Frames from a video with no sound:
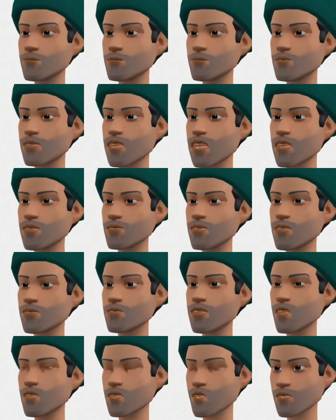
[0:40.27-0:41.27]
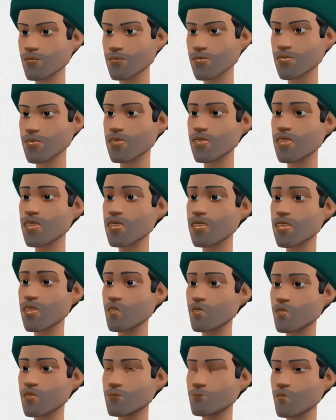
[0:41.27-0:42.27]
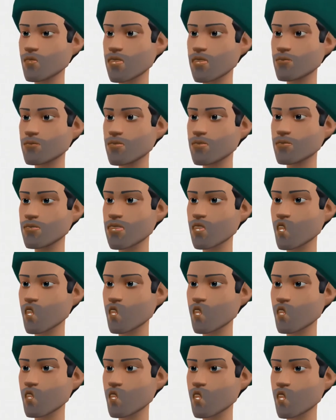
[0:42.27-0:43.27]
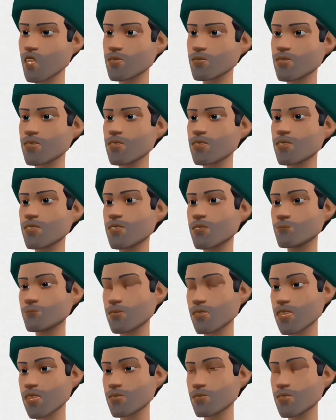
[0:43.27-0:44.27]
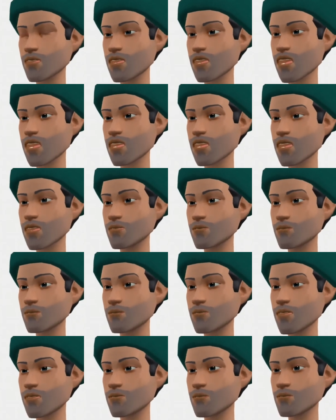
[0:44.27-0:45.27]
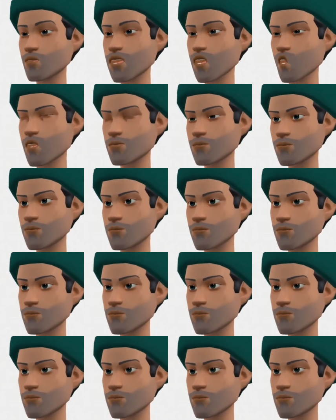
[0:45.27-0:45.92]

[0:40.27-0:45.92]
Ya suka lah, orang cuma saya yang cukup jago di kampung sini buat diajak mancing tiap hari sama kamu, Den.